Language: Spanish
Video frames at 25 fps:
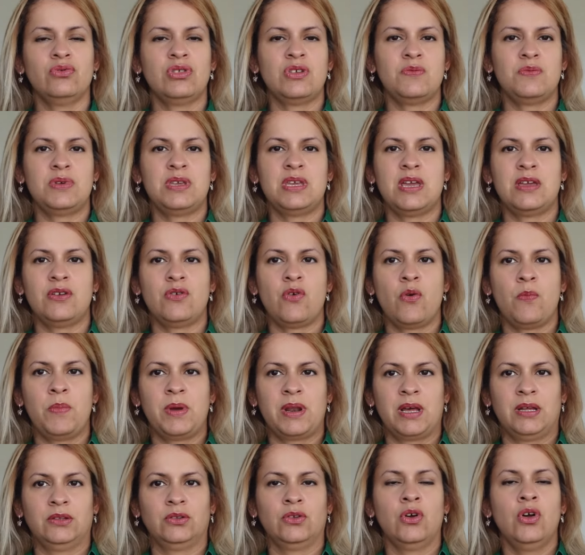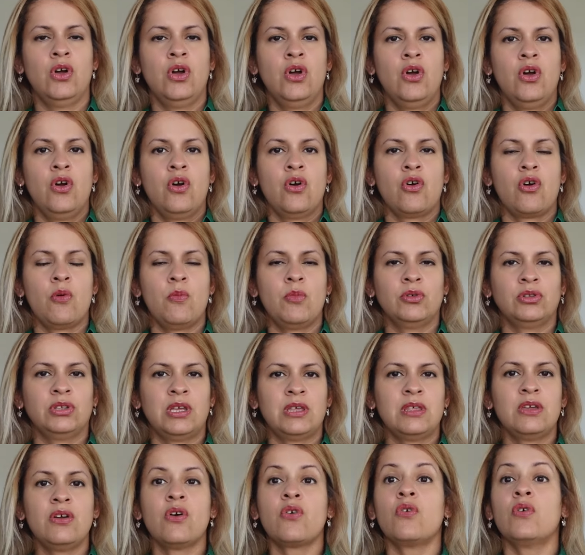DBA operando. Como
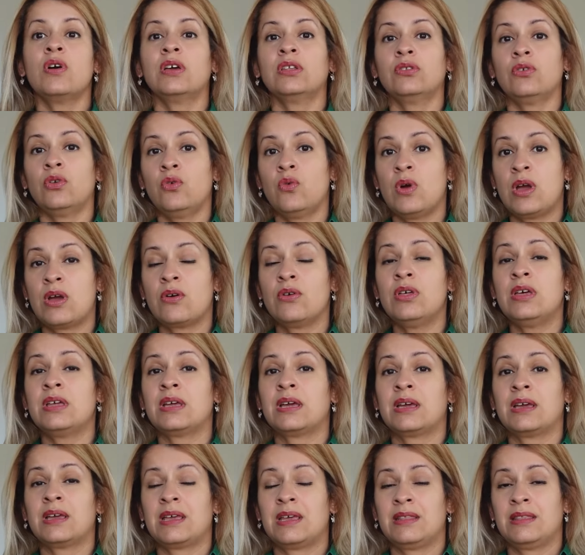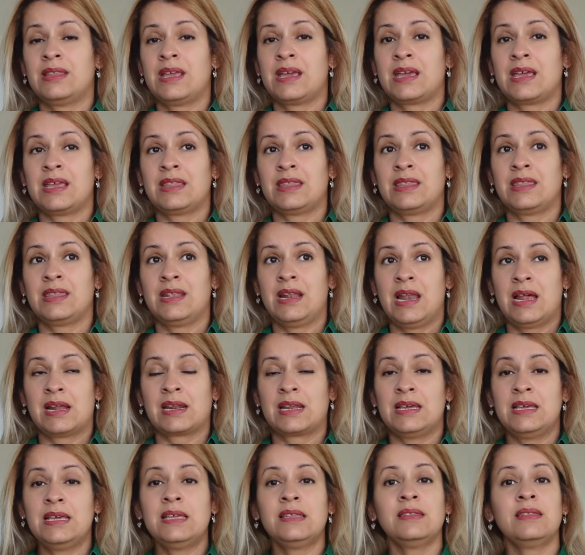te digo, con esto luego de que, la
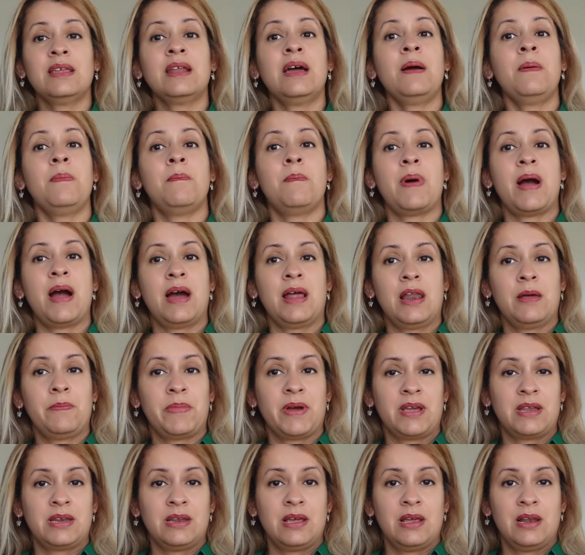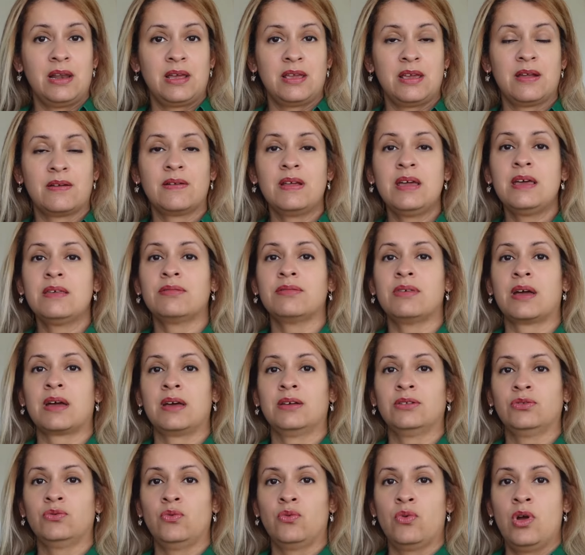registras, vas a la página de la IRS,
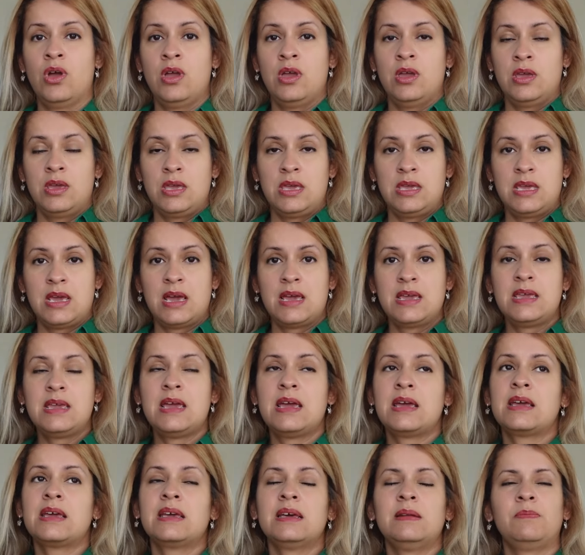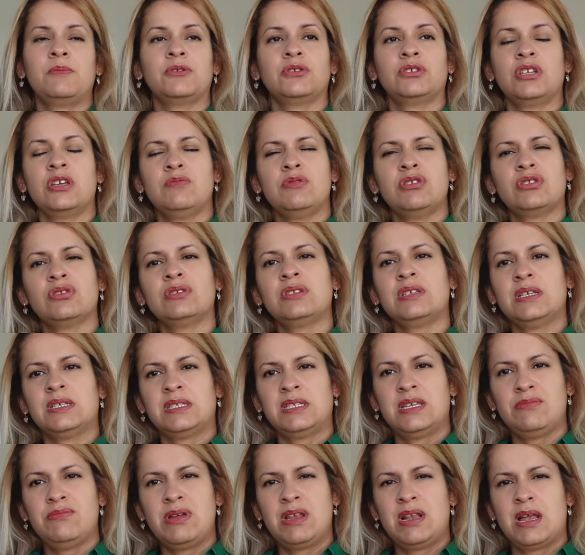sacas tú y ahí en que el procedimiento sí es
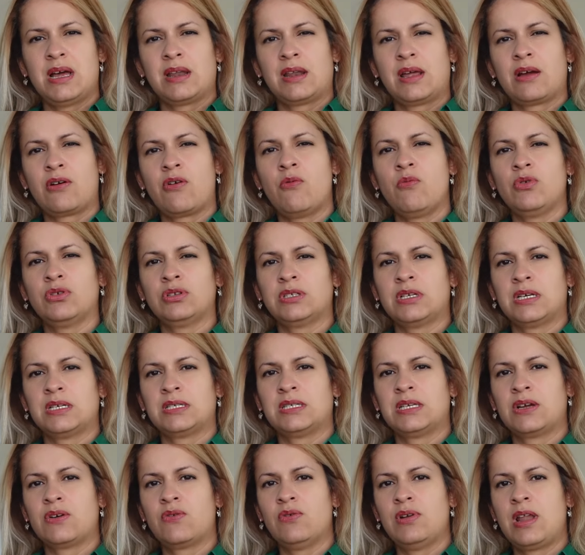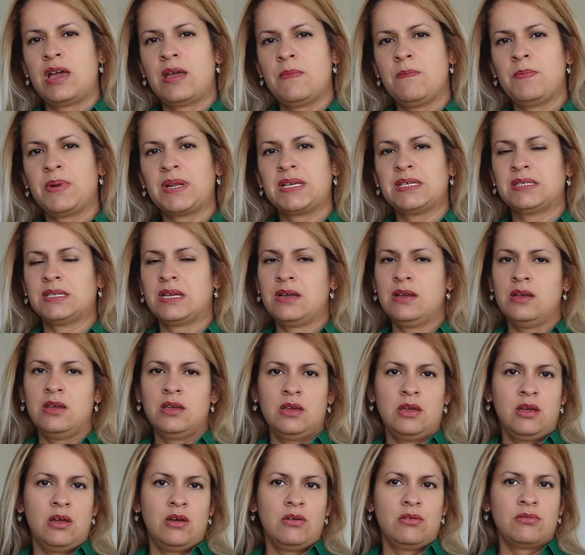similar a como se hace con las empresas.
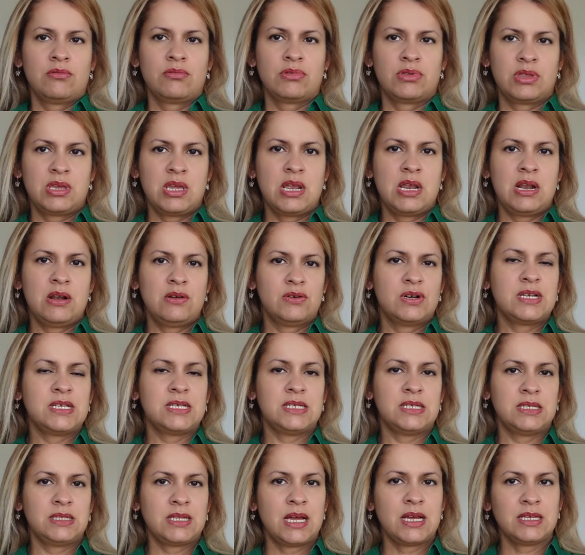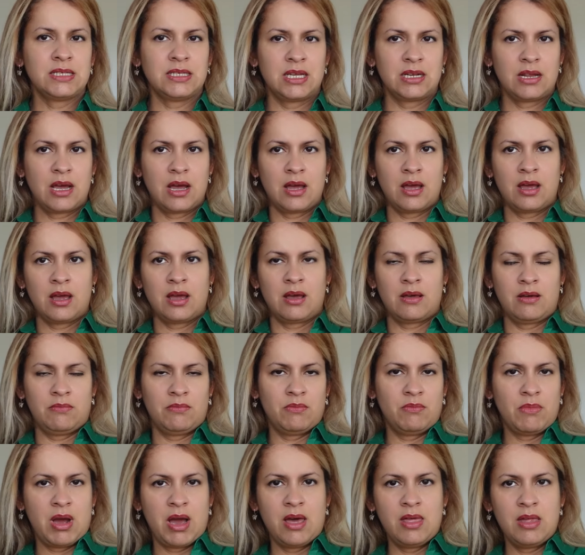Si lo necesitas hacer ah,
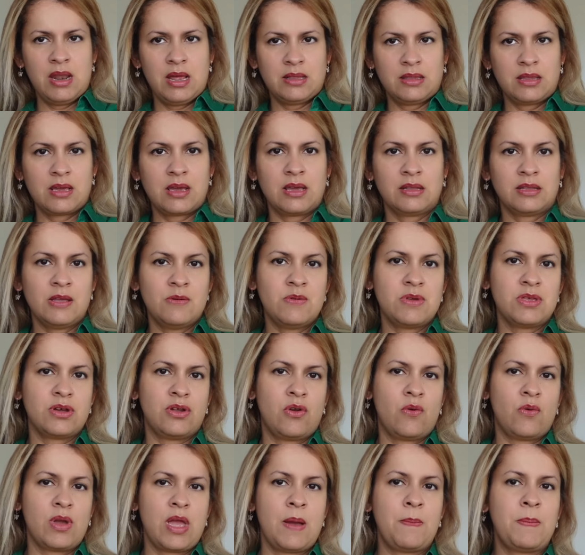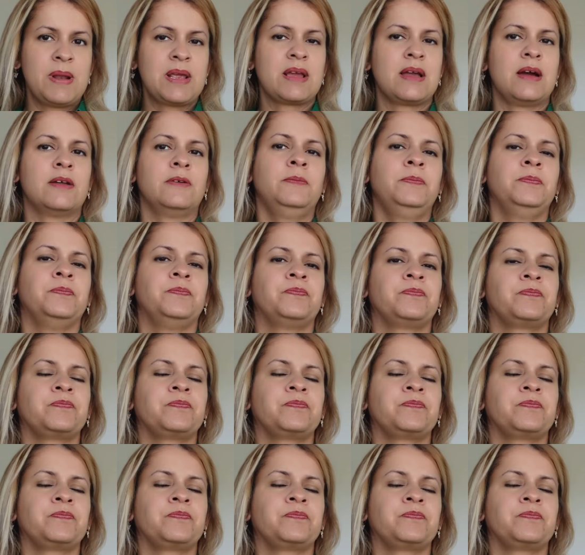más adelante en este video lo voy a explicar.